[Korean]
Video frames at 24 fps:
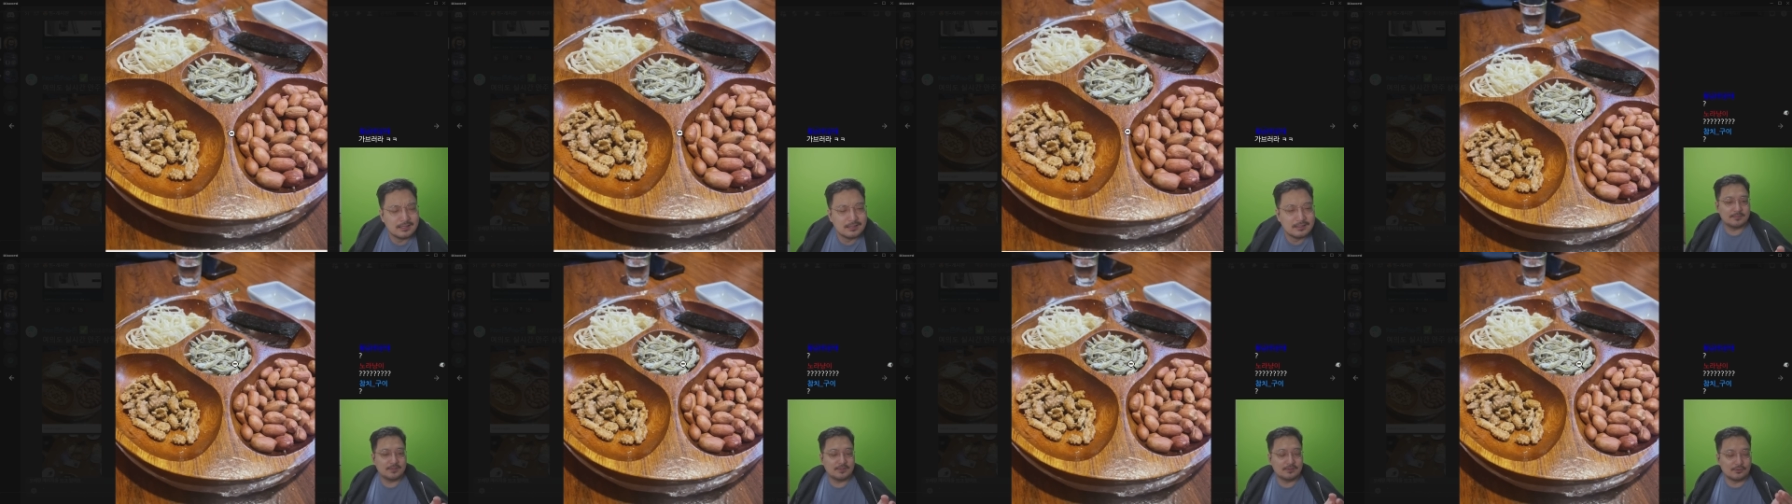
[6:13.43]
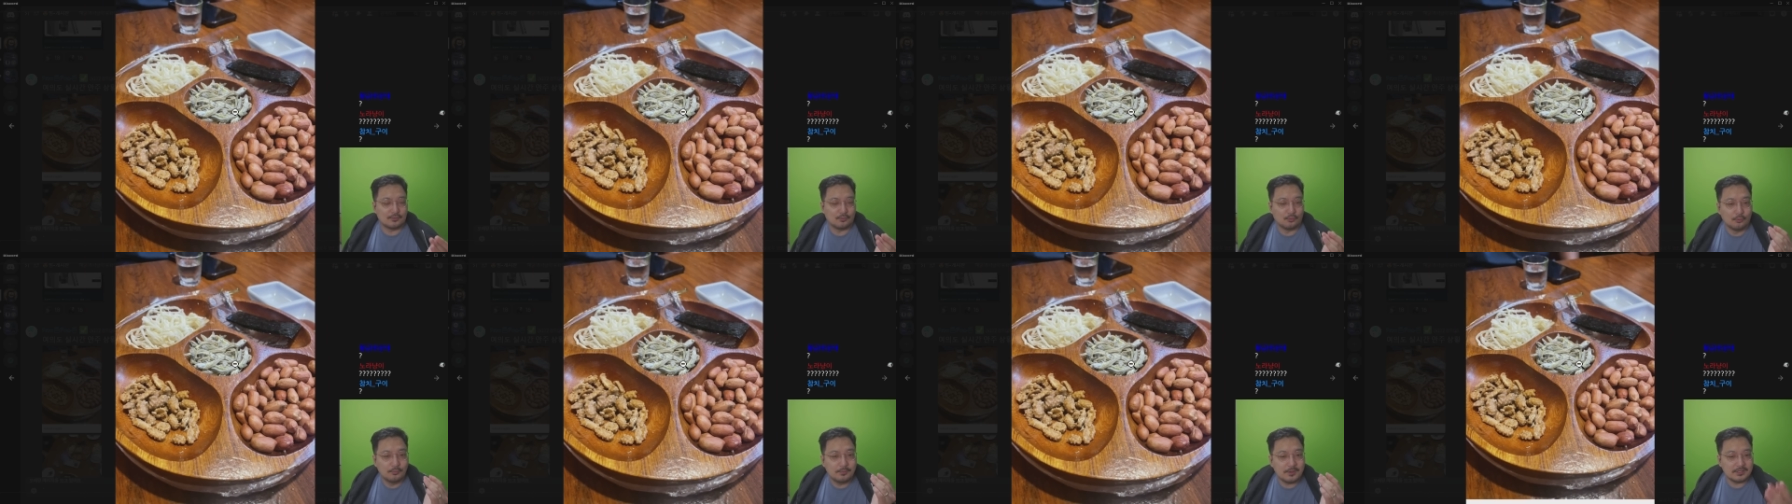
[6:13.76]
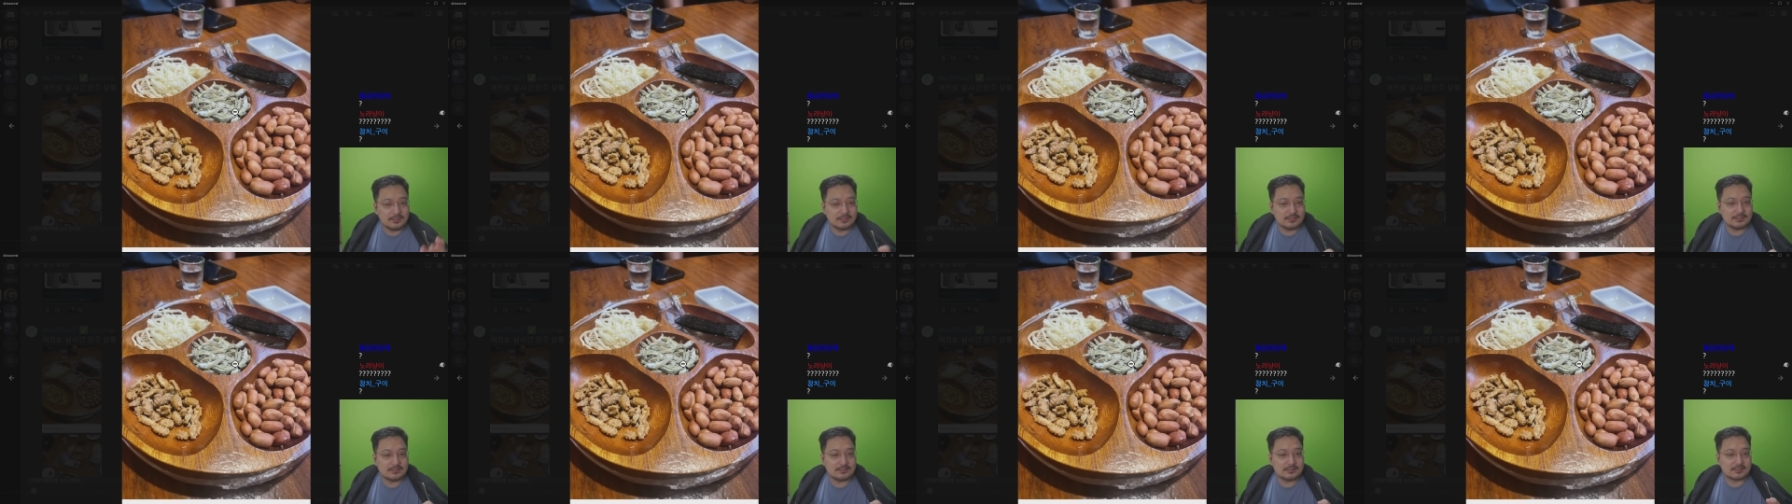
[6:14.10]
이거
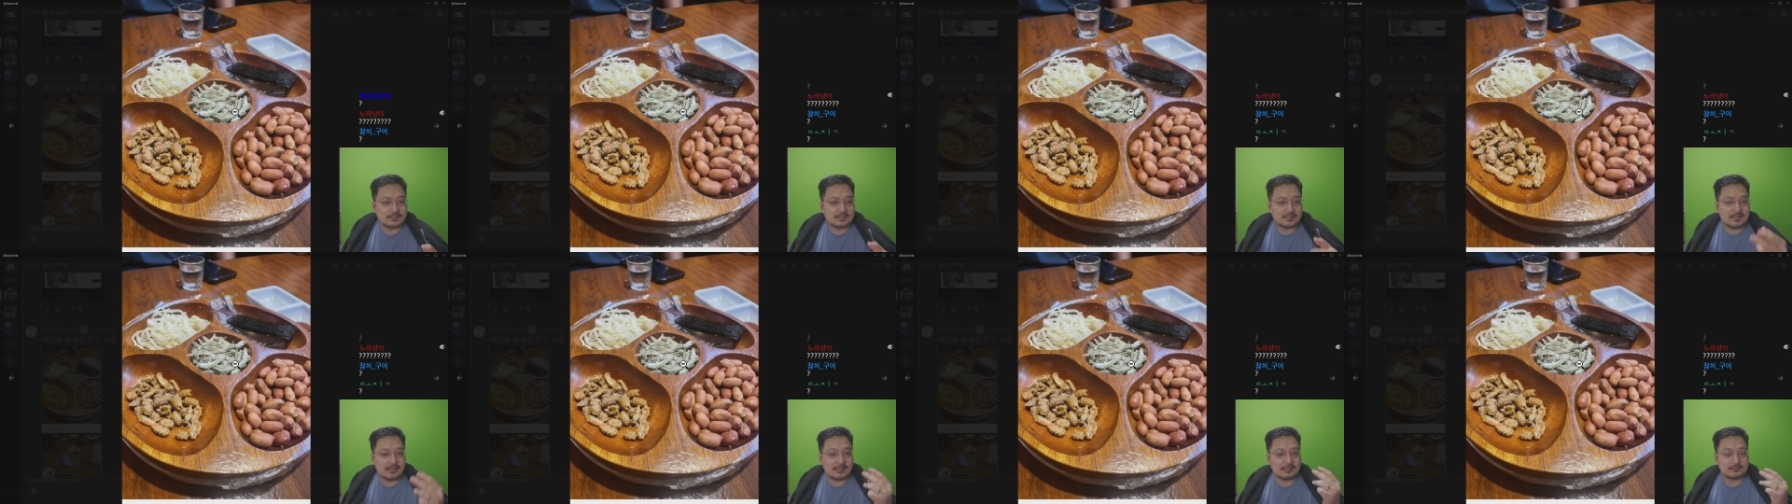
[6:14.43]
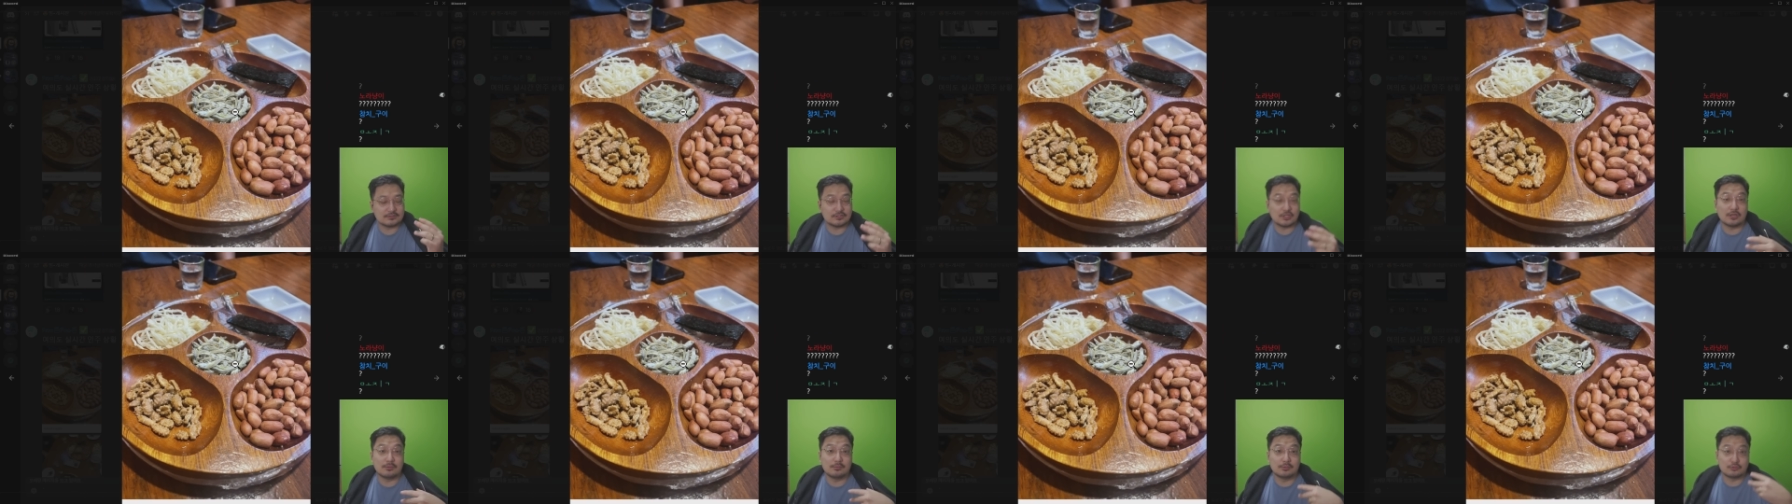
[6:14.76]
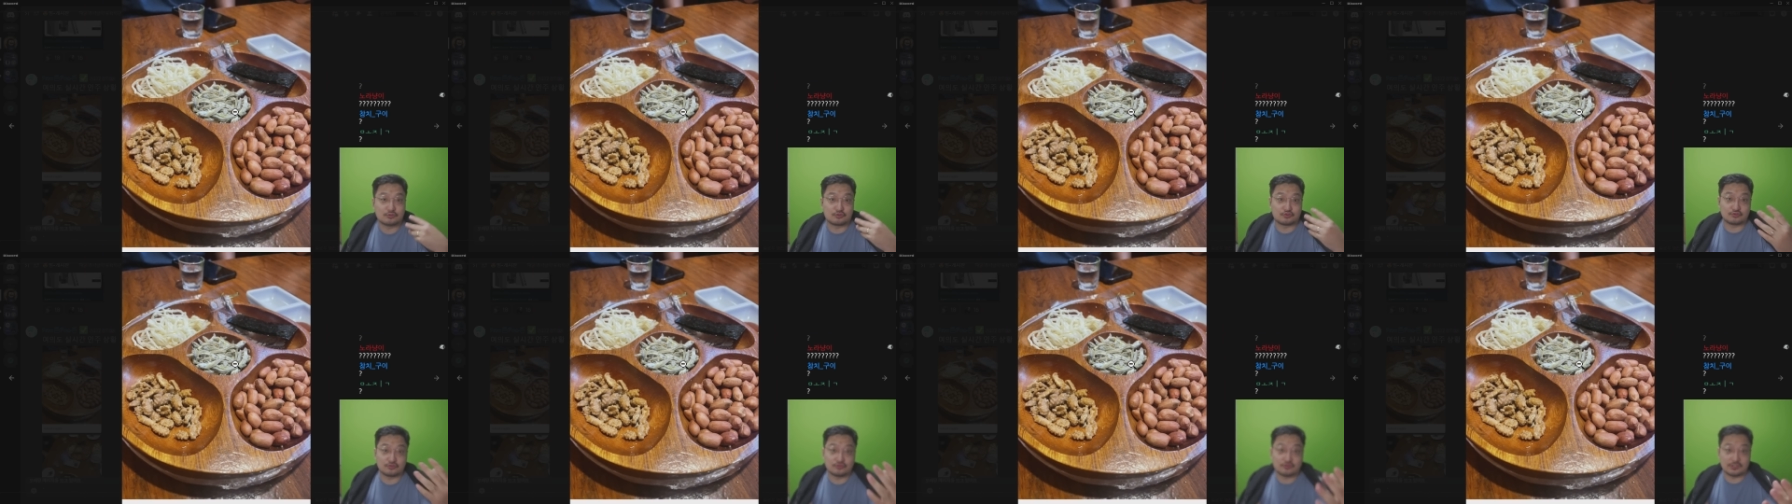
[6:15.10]
오면은 그냥 처음으로
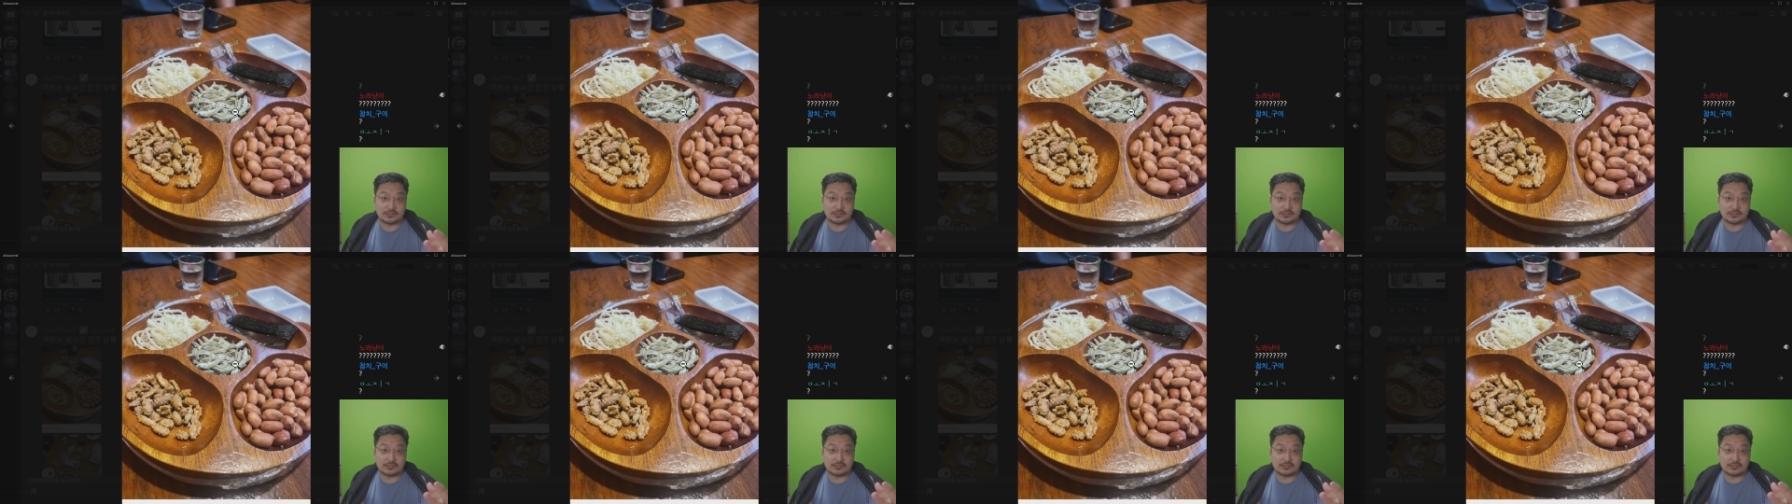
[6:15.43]
주는 거